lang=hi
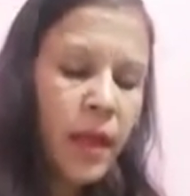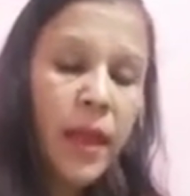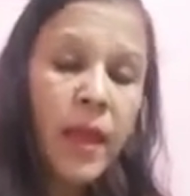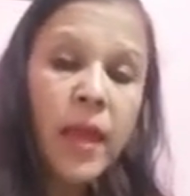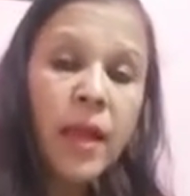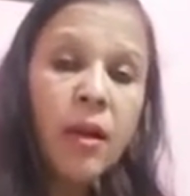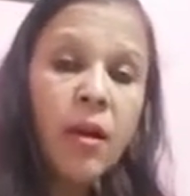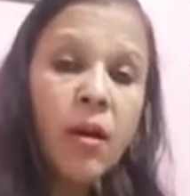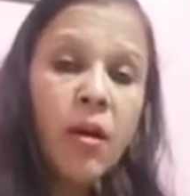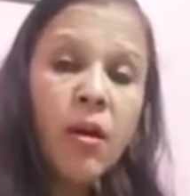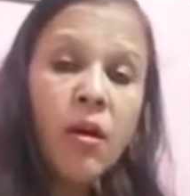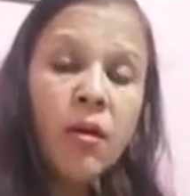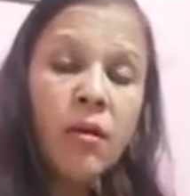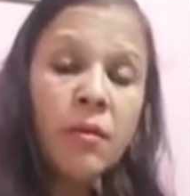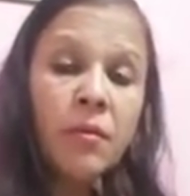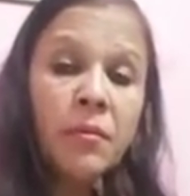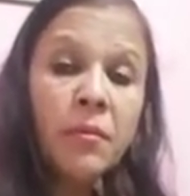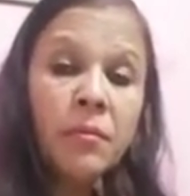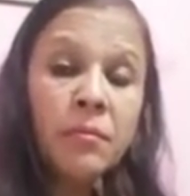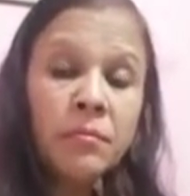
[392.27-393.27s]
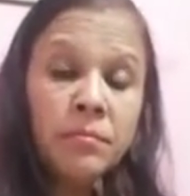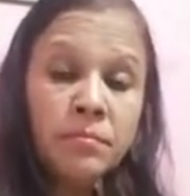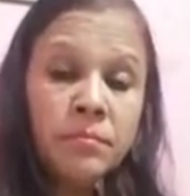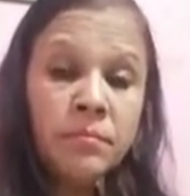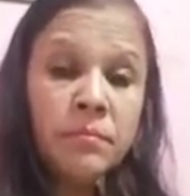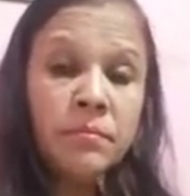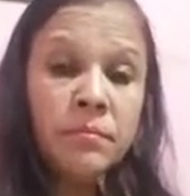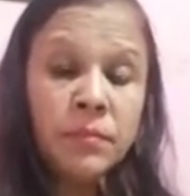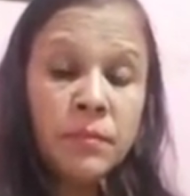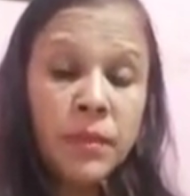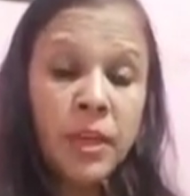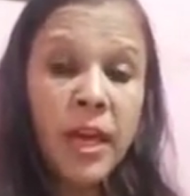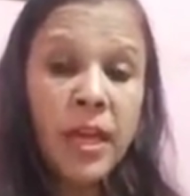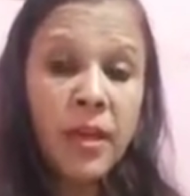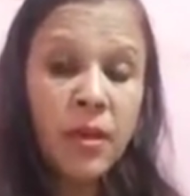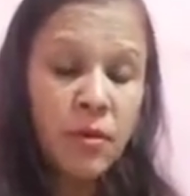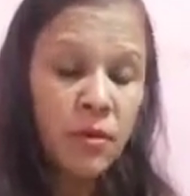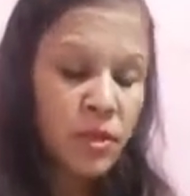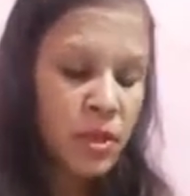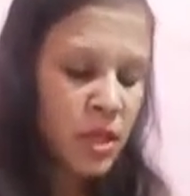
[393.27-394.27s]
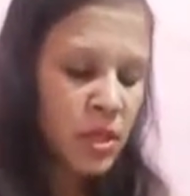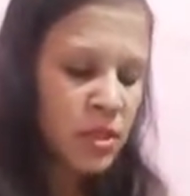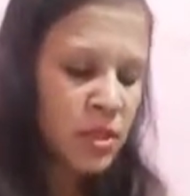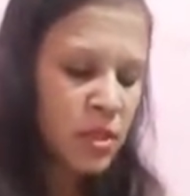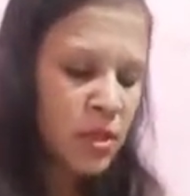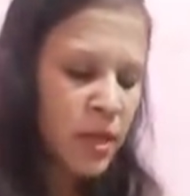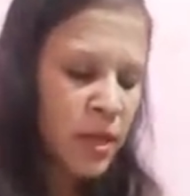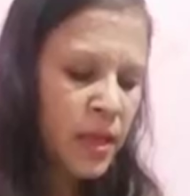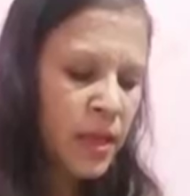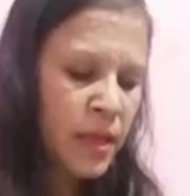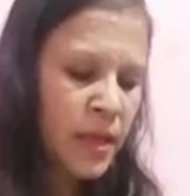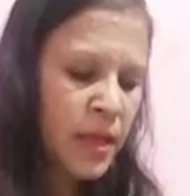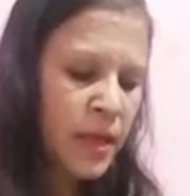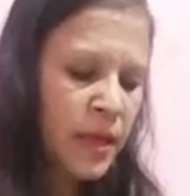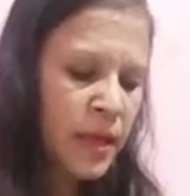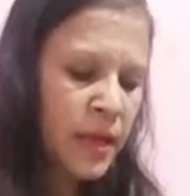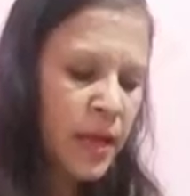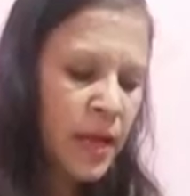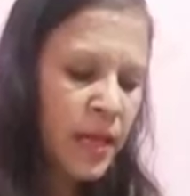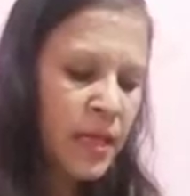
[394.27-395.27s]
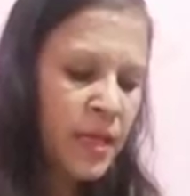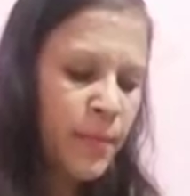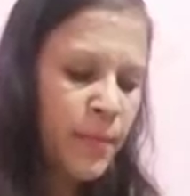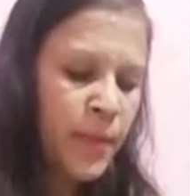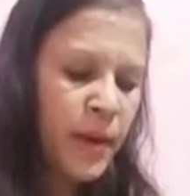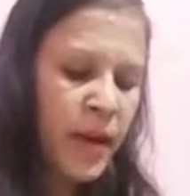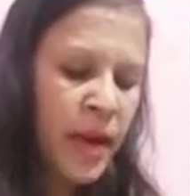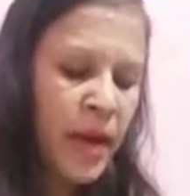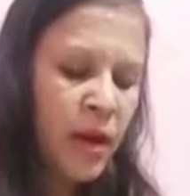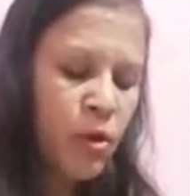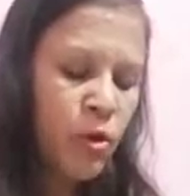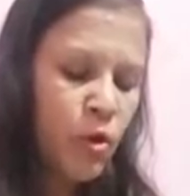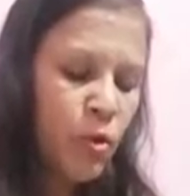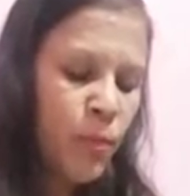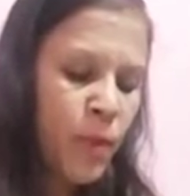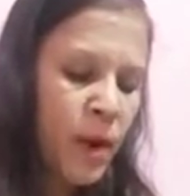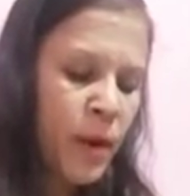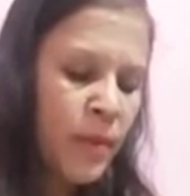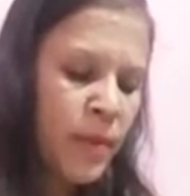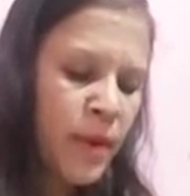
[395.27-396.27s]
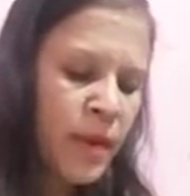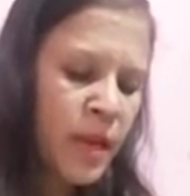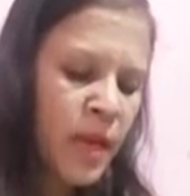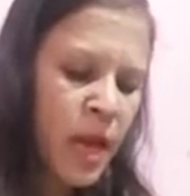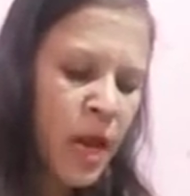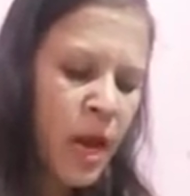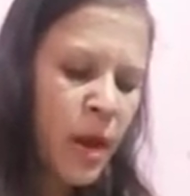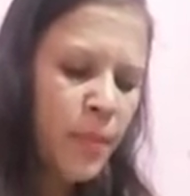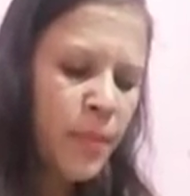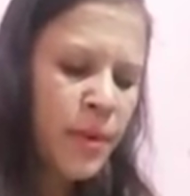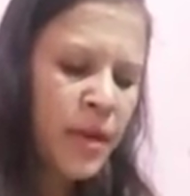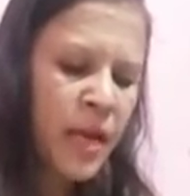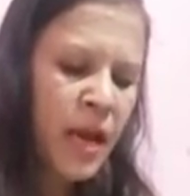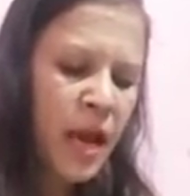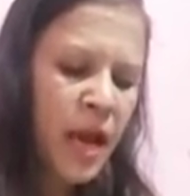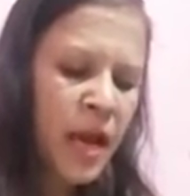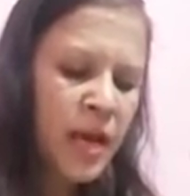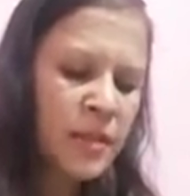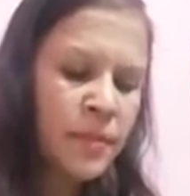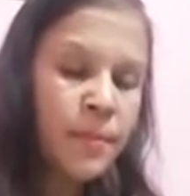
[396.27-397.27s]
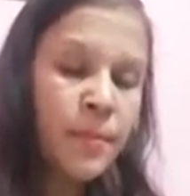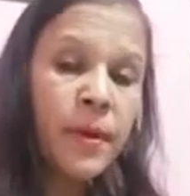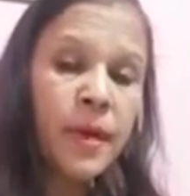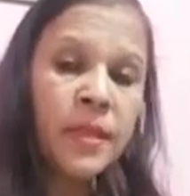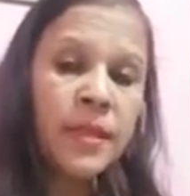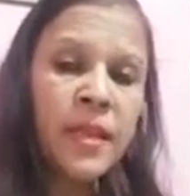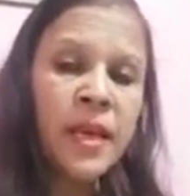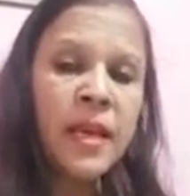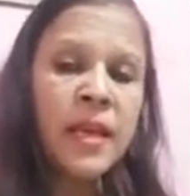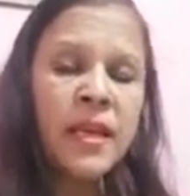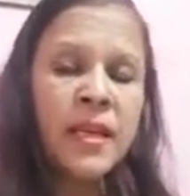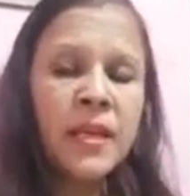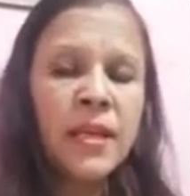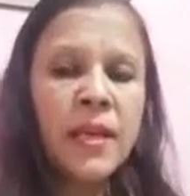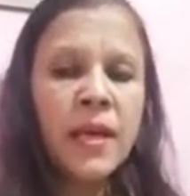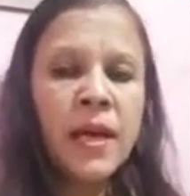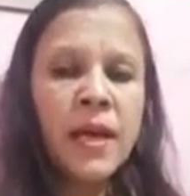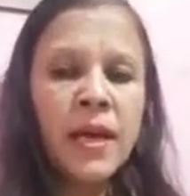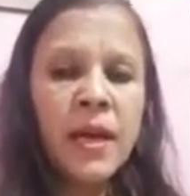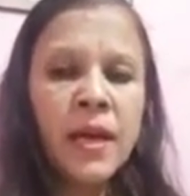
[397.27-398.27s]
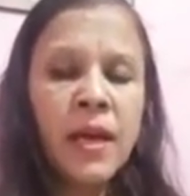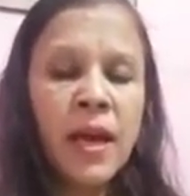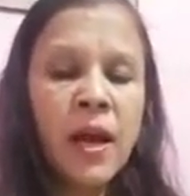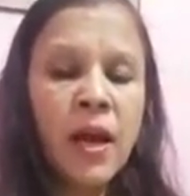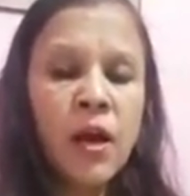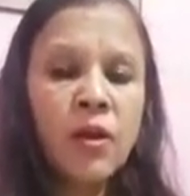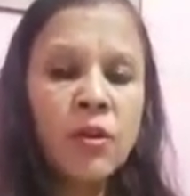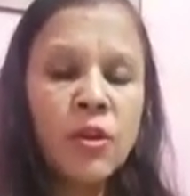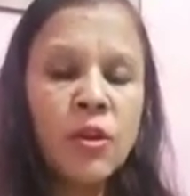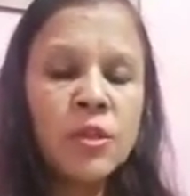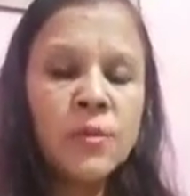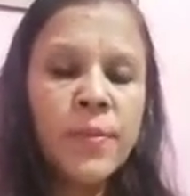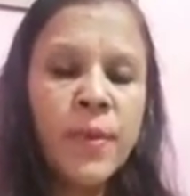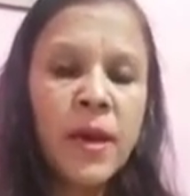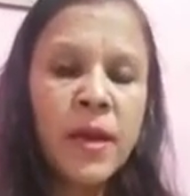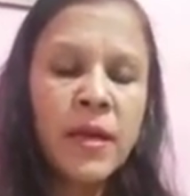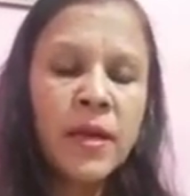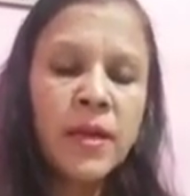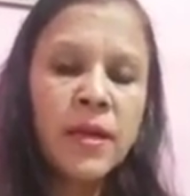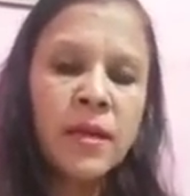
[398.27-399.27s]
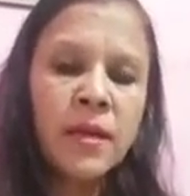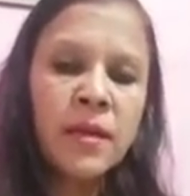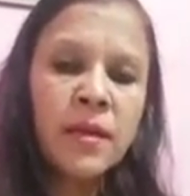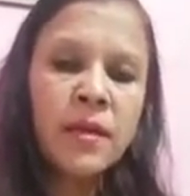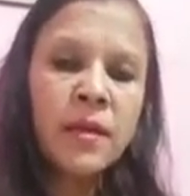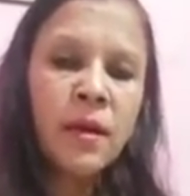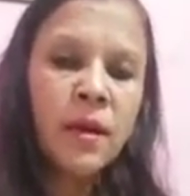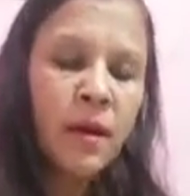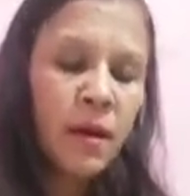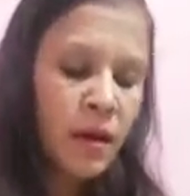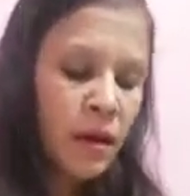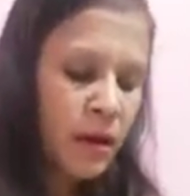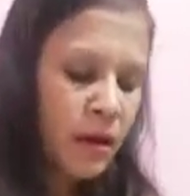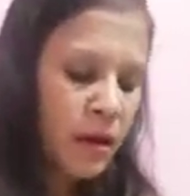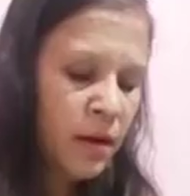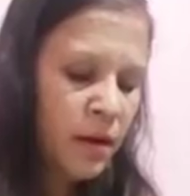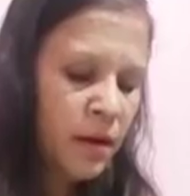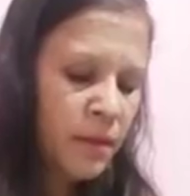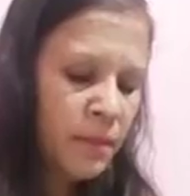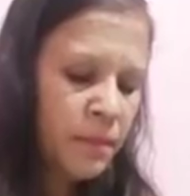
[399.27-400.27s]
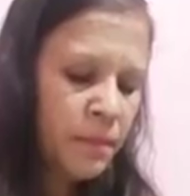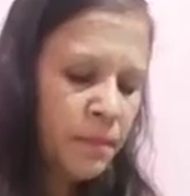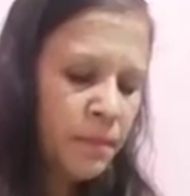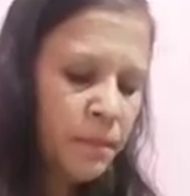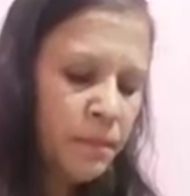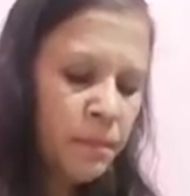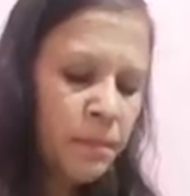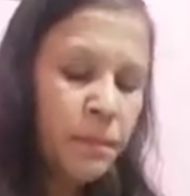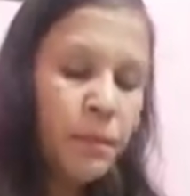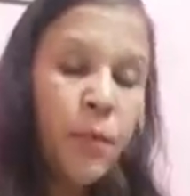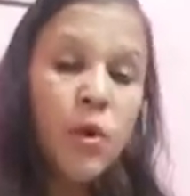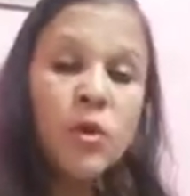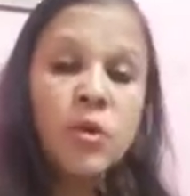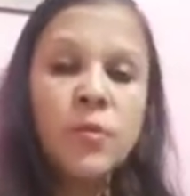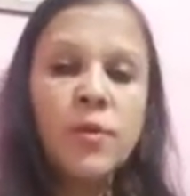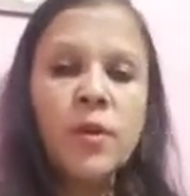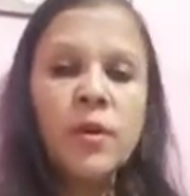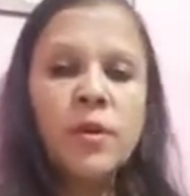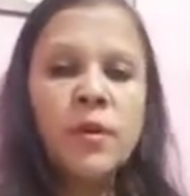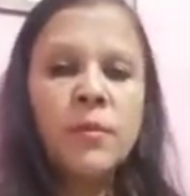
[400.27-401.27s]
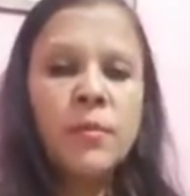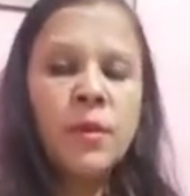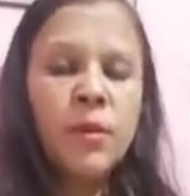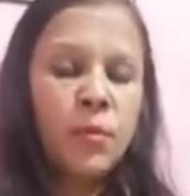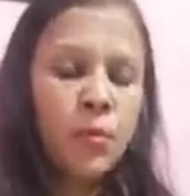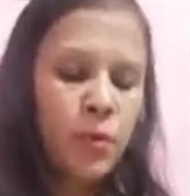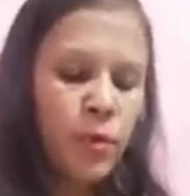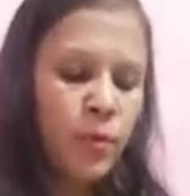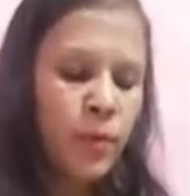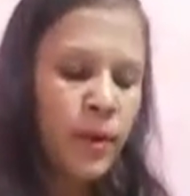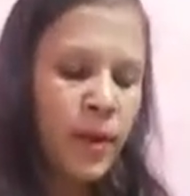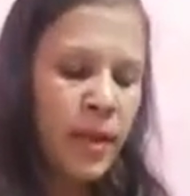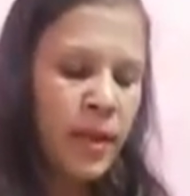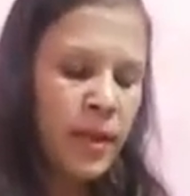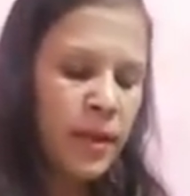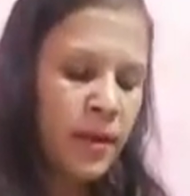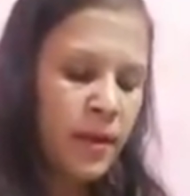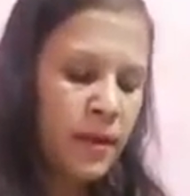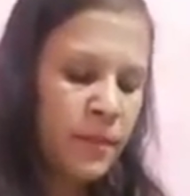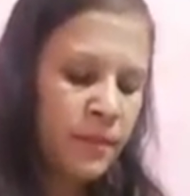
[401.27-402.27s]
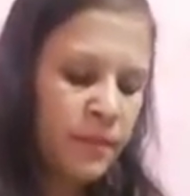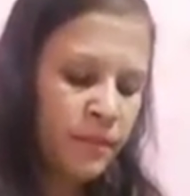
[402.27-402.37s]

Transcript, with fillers: एक और कई यूजर्स ने ये लिखा है कि बराक ओबामा ने अपनी आत्मकथा लिखी है या कांग्रेस पार्टी की पोस्टमार्टम रिपोर्ट बनाई है